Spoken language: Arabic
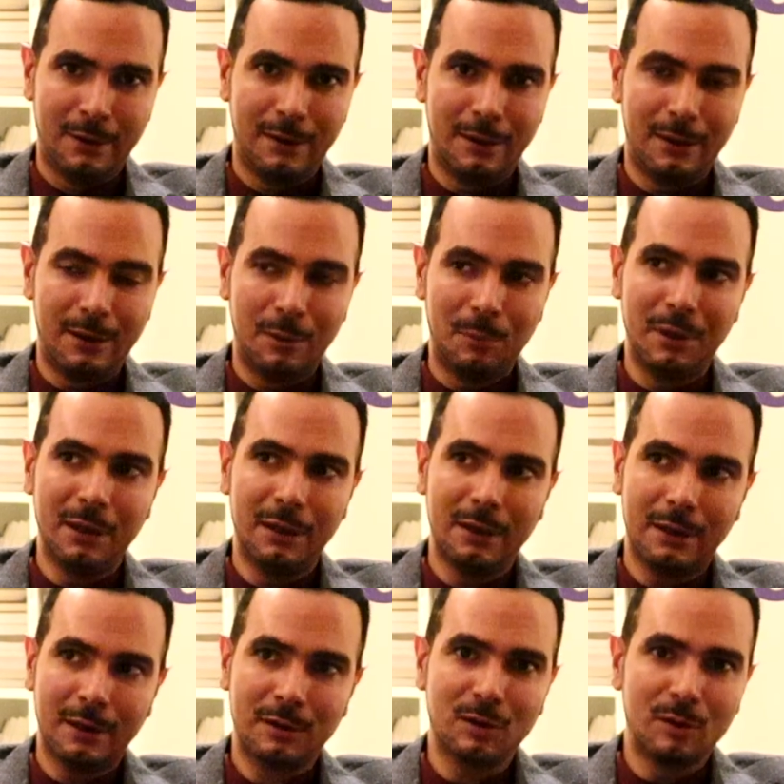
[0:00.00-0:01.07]
آه،
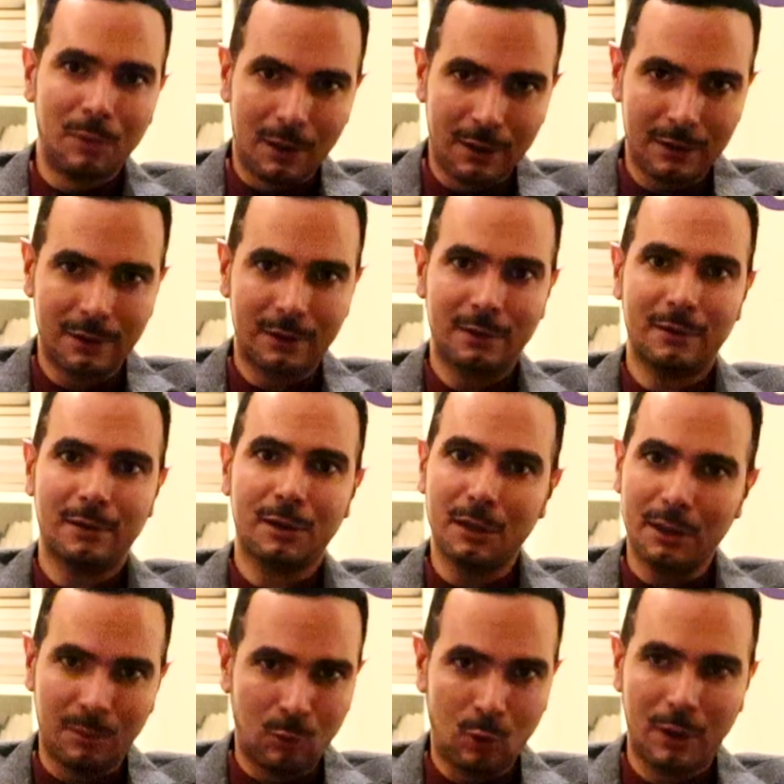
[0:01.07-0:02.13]
باختبار
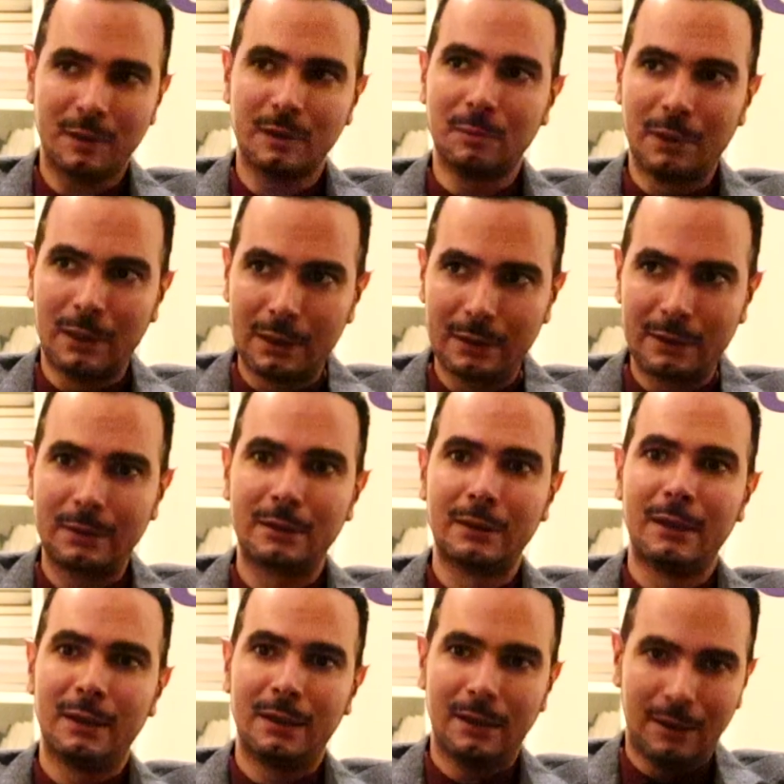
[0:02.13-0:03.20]
قيمه واختبار
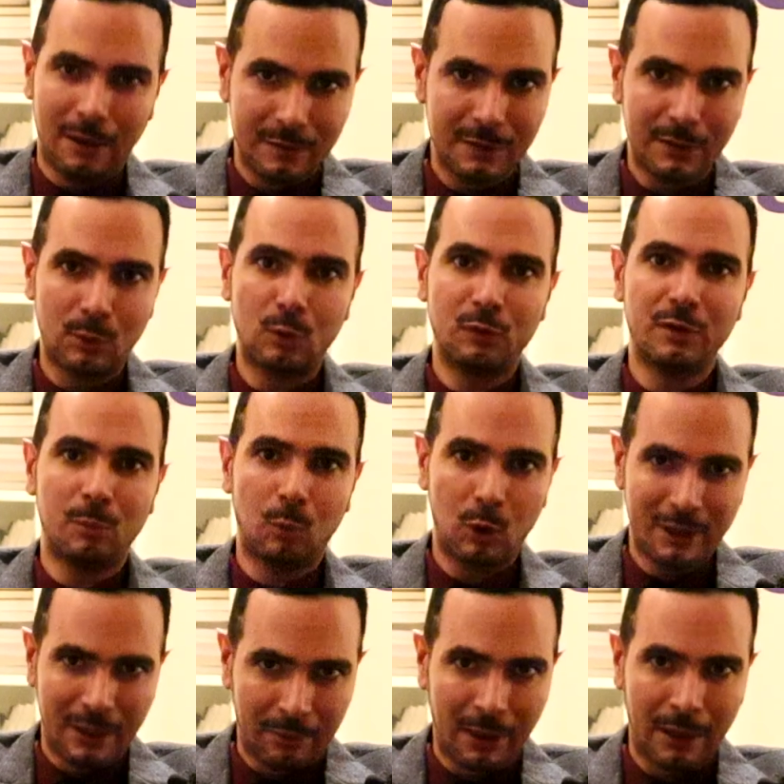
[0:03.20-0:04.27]
أثره في
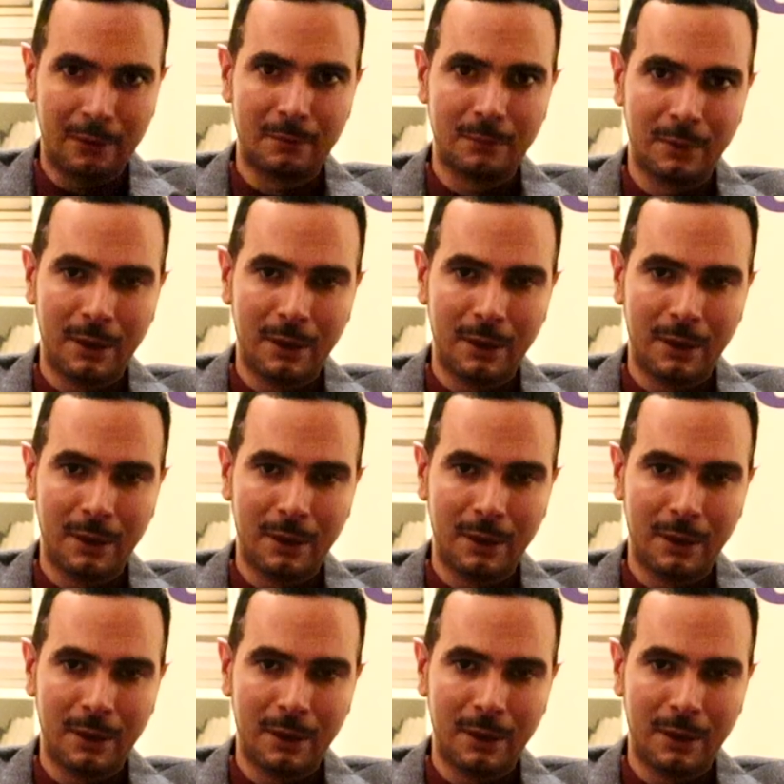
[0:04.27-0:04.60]
المجتمع